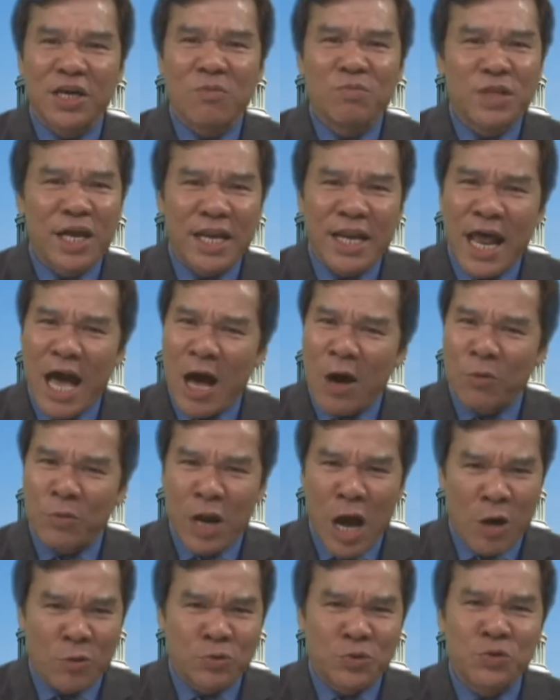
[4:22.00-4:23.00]
thể nào
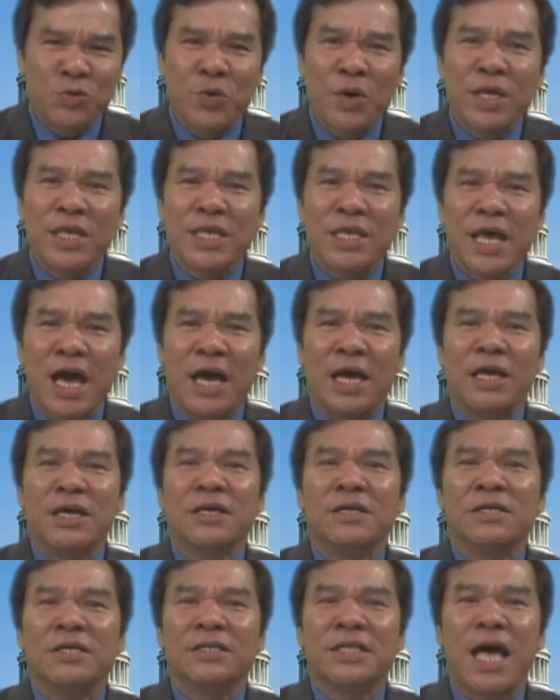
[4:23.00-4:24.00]
đạo Chúa dạy
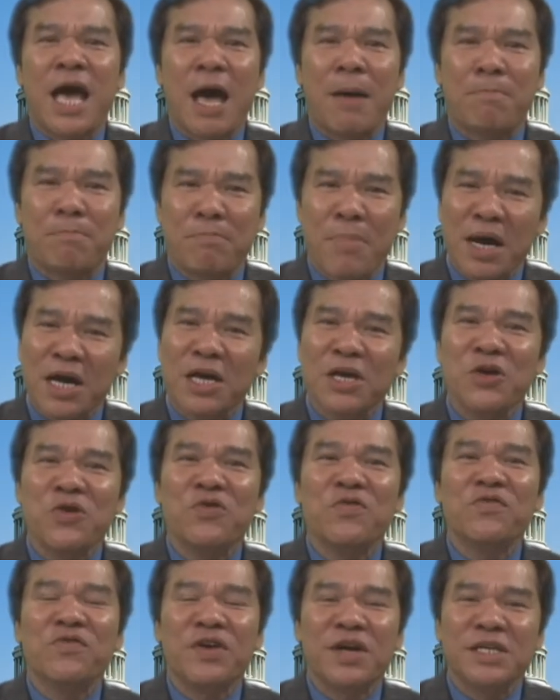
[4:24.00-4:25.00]
người ta bất
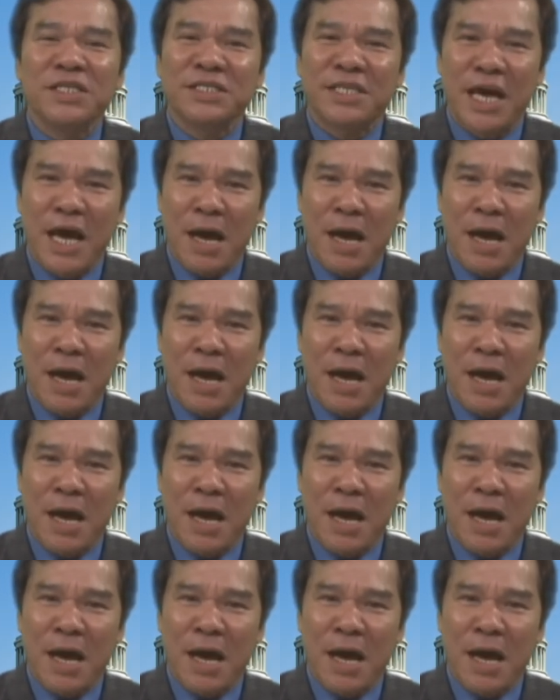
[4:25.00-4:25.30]
hiếu với cha